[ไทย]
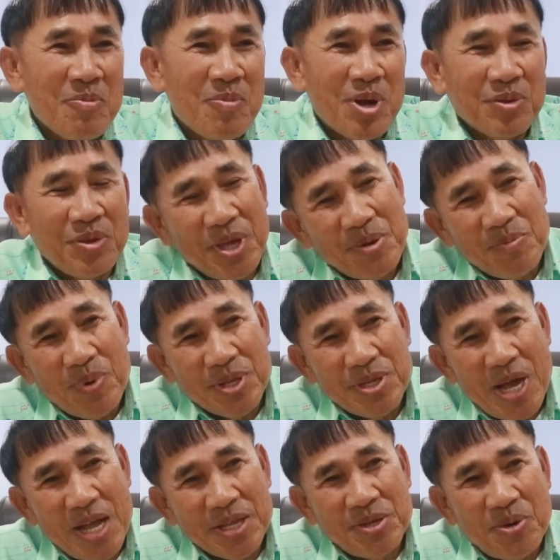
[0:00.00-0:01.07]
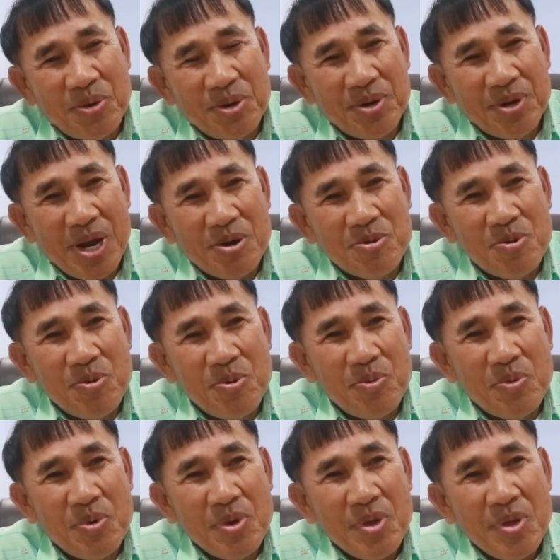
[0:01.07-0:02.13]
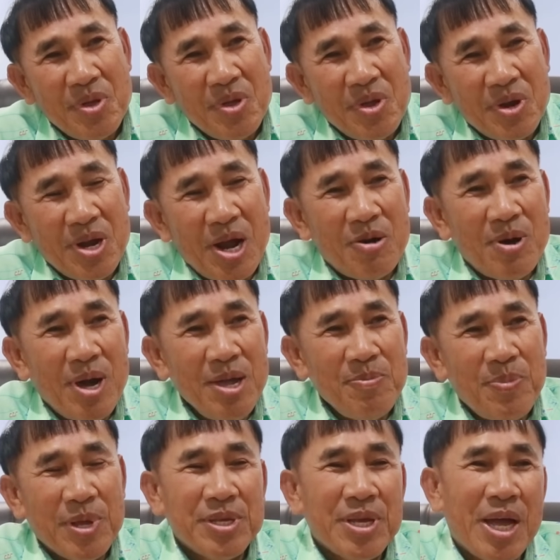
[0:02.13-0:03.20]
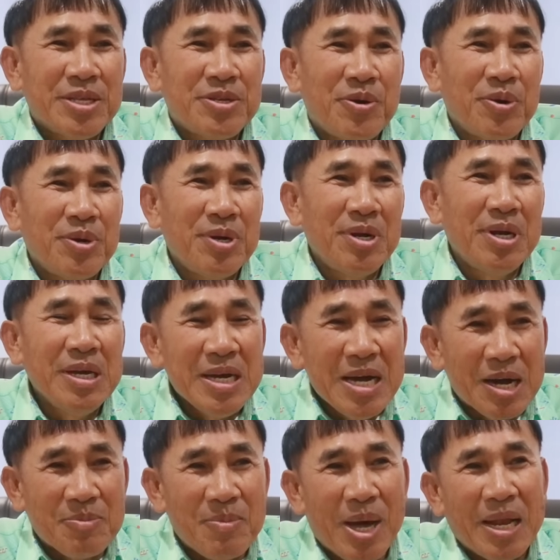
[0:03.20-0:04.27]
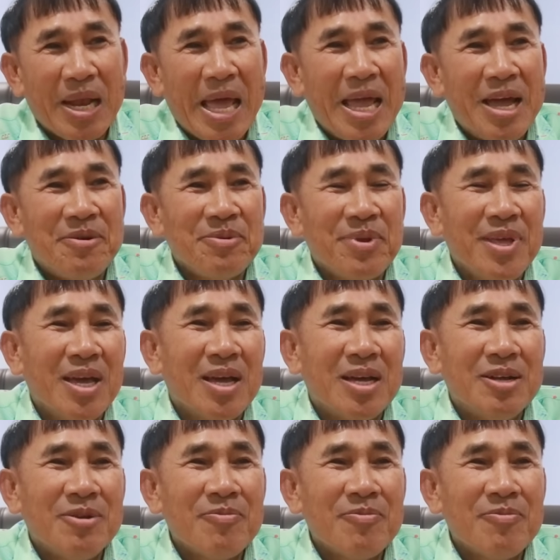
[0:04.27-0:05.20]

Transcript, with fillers: บางทีประชาชนเราเราให้ประชาชนเลือกมาแล้วเนี่ย